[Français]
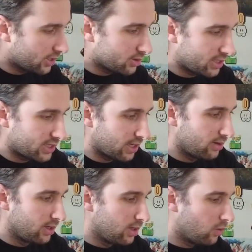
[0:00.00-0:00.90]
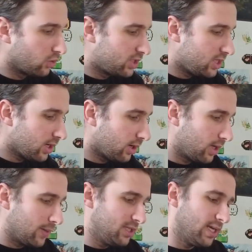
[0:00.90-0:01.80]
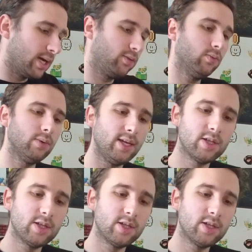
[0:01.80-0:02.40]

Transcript: Qu'est-ce que c'est que ça On tire un petit carton